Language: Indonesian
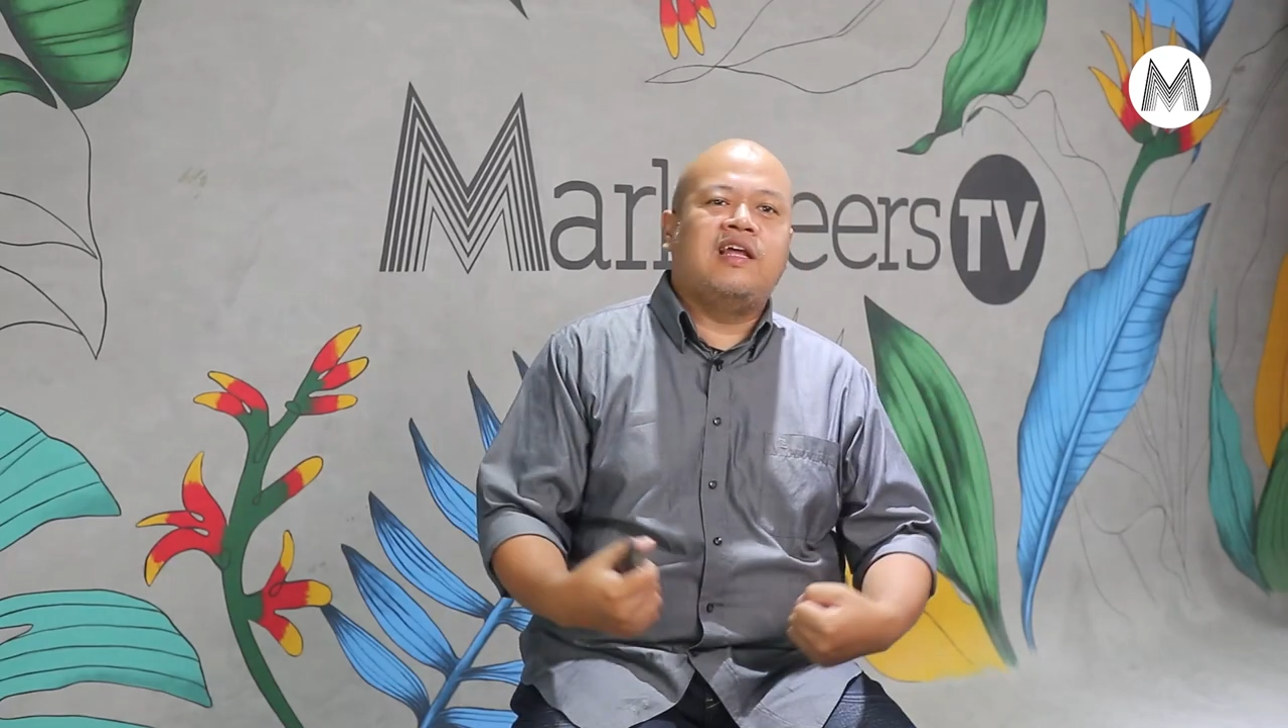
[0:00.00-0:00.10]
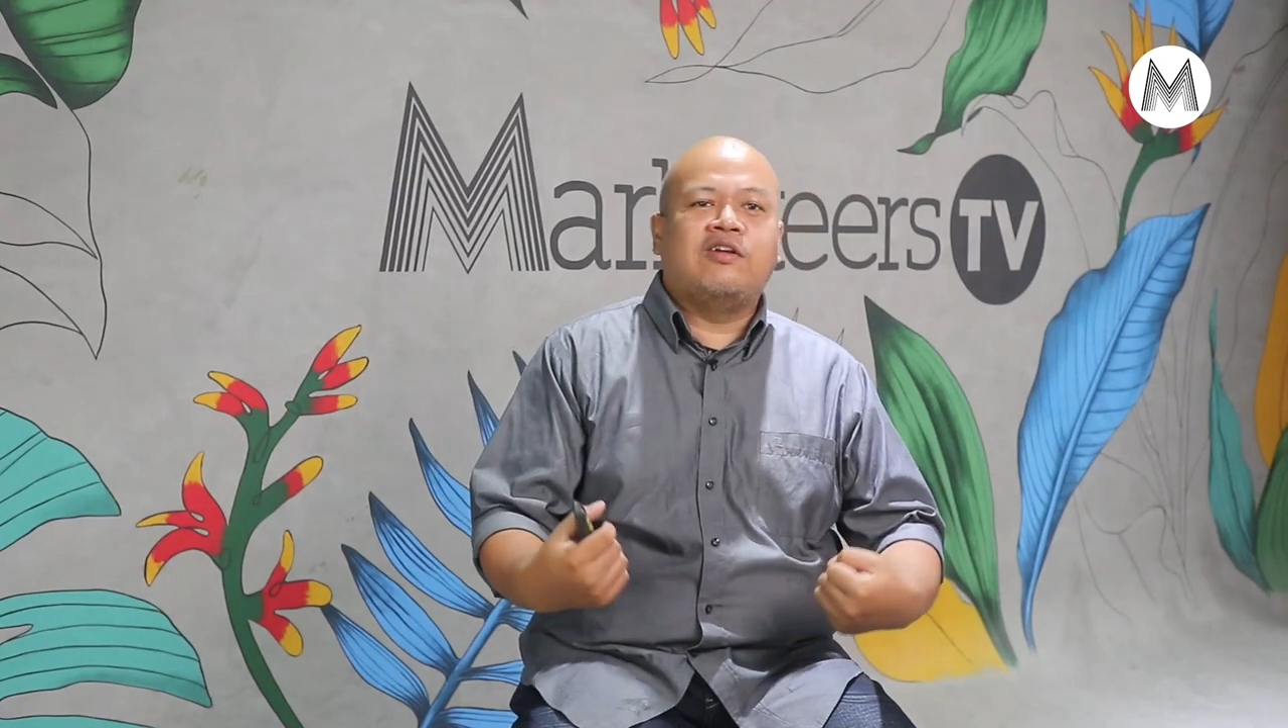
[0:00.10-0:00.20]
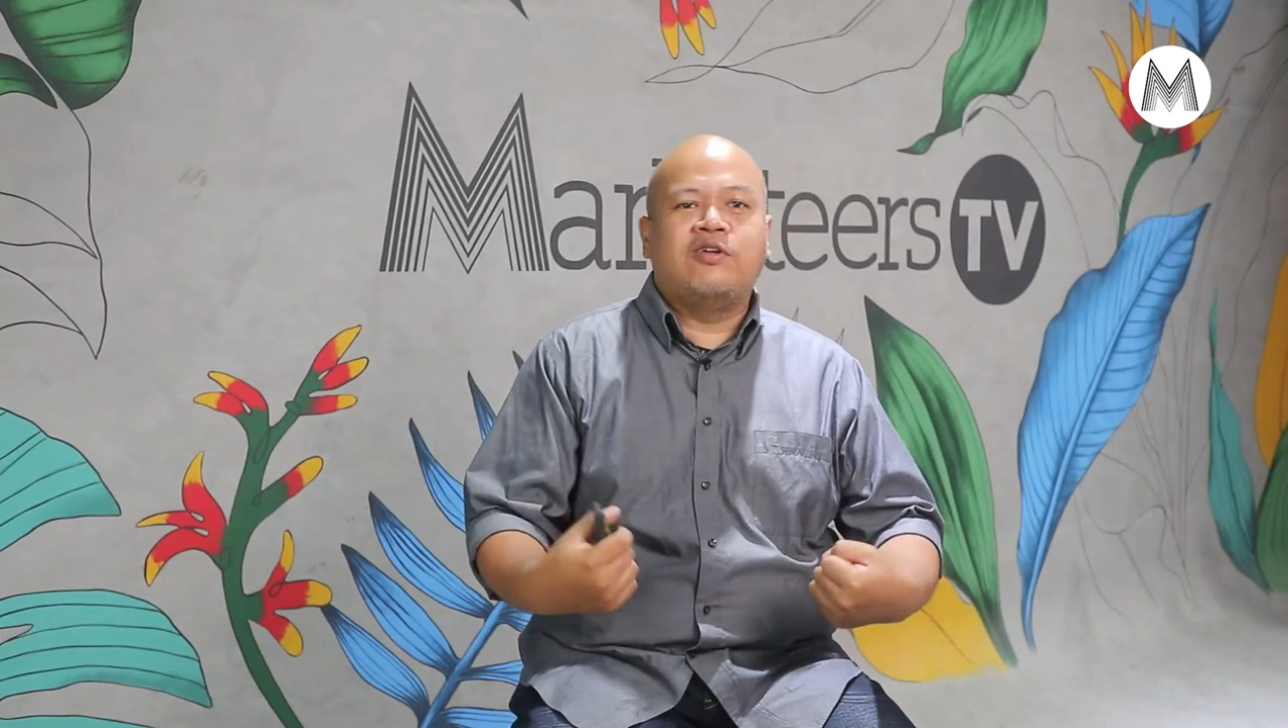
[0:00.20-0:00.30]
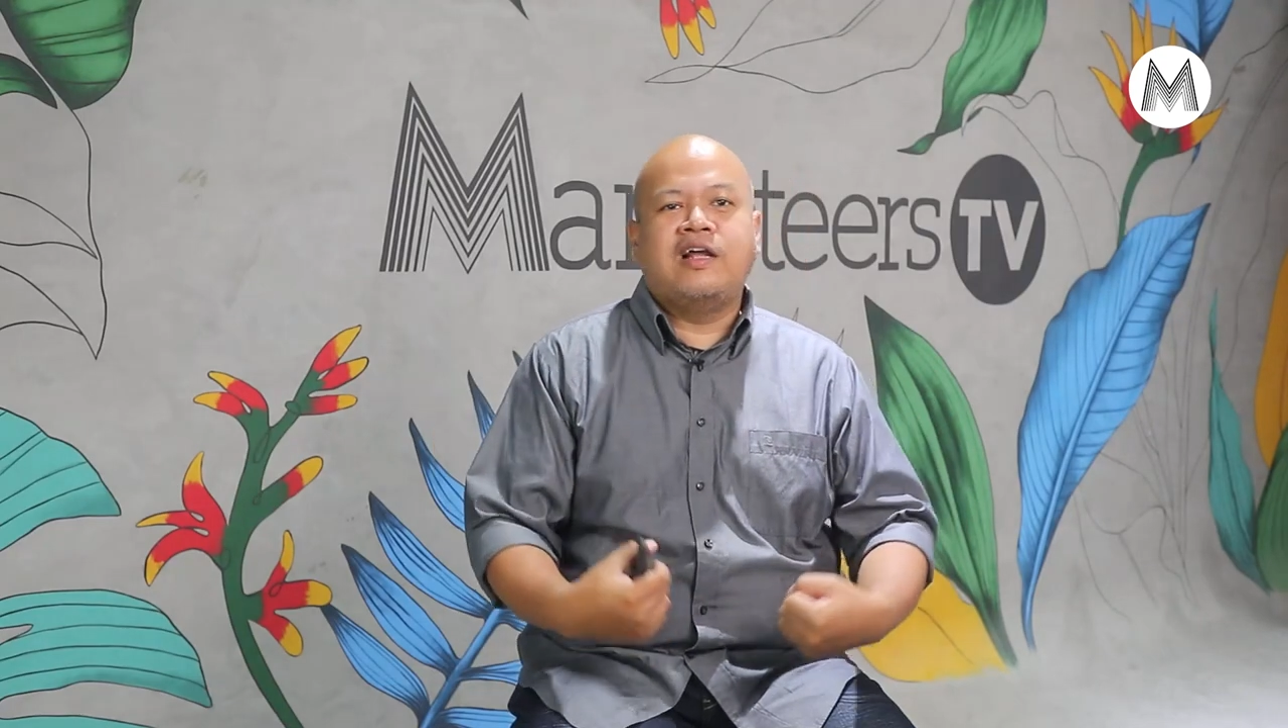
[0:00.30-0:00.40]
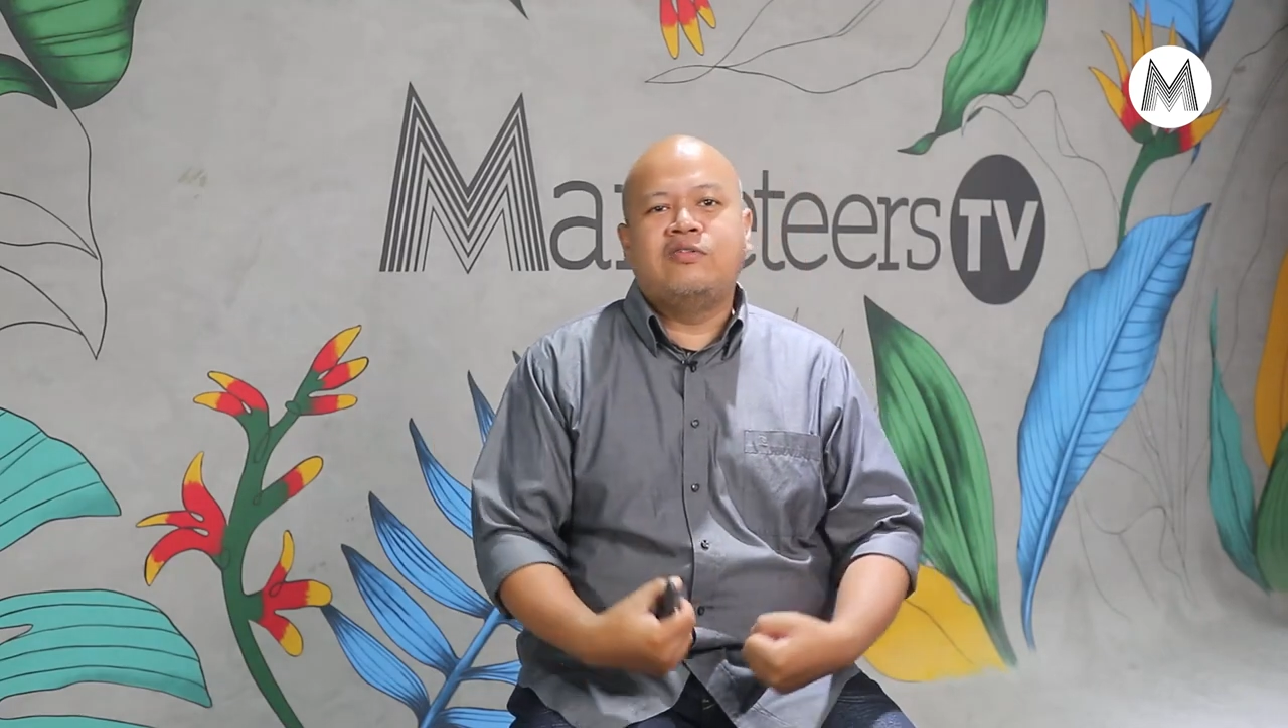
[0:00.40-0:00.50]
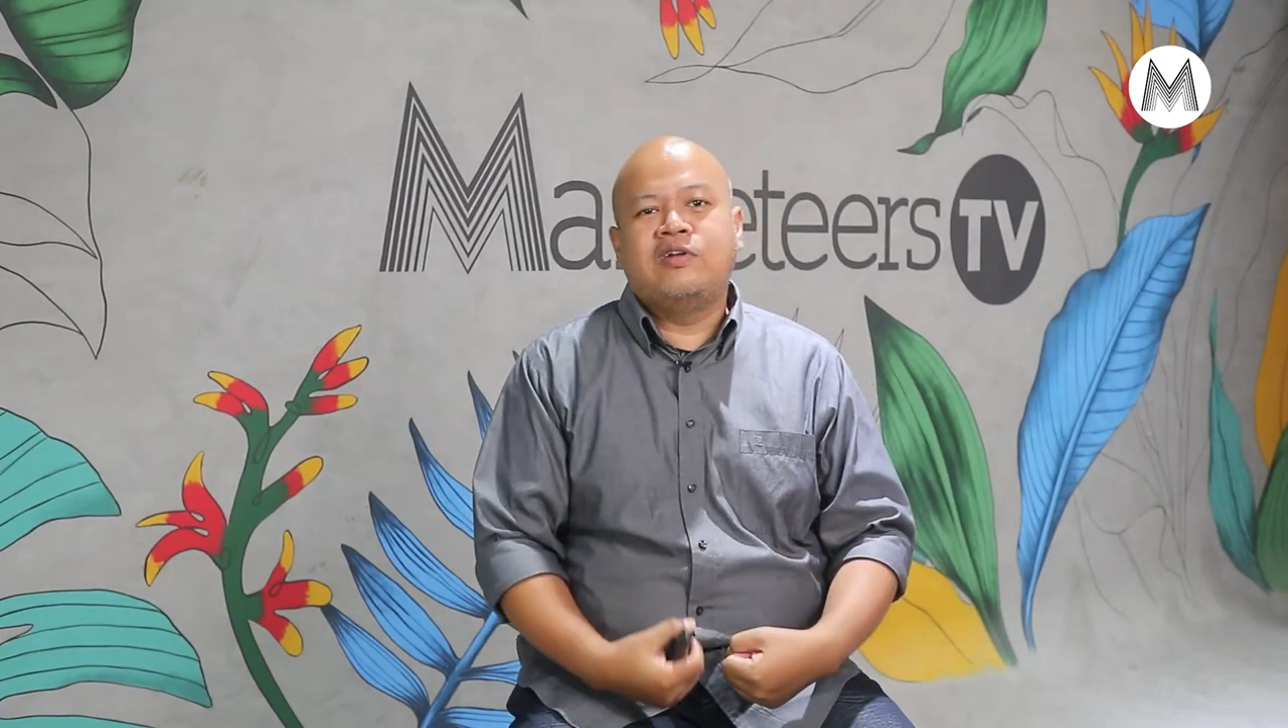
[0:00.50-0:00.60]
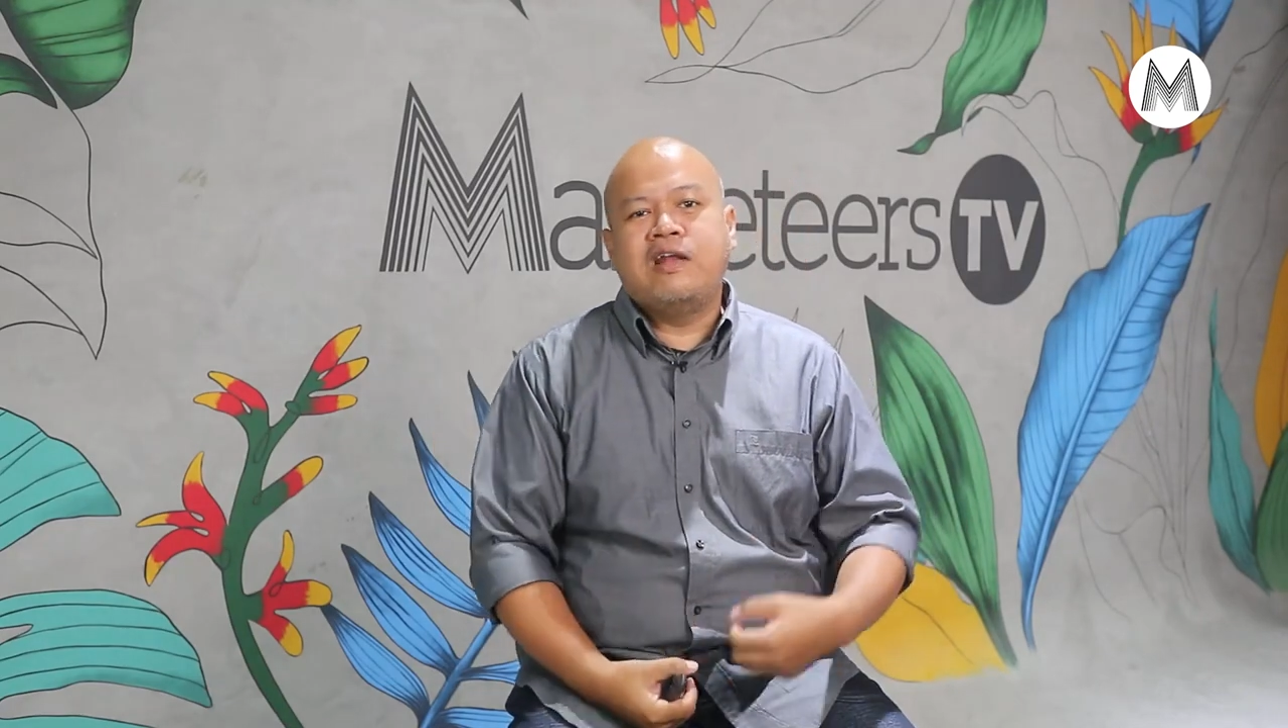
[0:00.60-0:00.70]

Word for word: lah, Ronaldo,